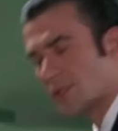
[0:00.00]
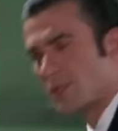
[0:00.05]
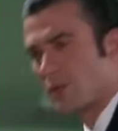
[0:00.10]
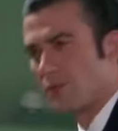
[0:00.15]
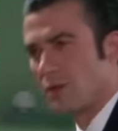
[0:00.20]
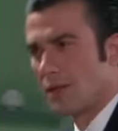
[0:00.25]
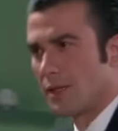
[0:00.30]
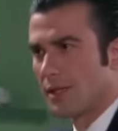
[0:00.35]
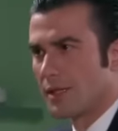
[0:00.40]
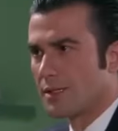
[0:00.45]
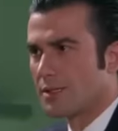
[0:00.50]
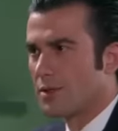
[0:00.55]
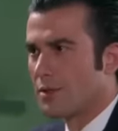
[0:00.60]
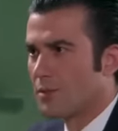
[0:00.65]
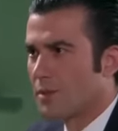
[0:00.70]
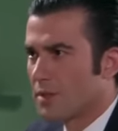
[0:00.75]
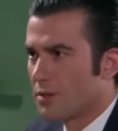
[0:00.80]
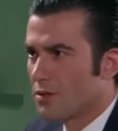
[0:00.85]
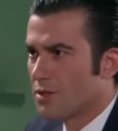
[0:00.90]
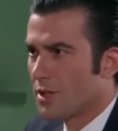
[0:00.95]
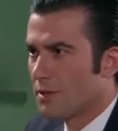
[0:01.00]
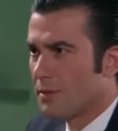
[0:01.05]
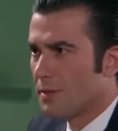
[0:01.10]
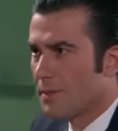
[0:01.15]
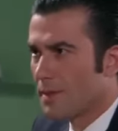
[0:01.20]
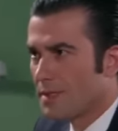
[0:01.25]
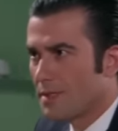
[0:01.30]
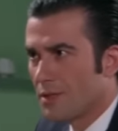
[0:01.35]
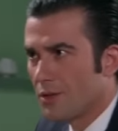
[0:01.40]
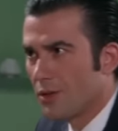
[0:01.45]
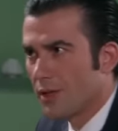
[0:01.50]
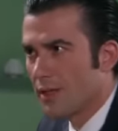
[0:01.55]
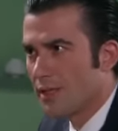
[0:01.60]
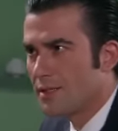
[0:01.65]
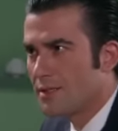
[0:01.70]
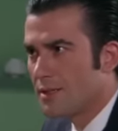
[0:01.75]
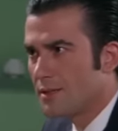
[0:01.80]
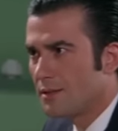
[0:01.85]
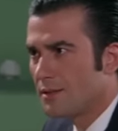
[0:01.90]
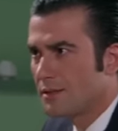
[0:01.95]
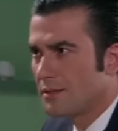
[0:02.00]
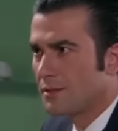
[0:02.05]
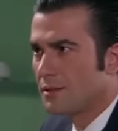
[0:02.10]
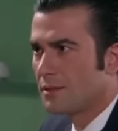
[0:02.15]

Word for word: estás segura de que ese hombre no sabe más de lo que dice?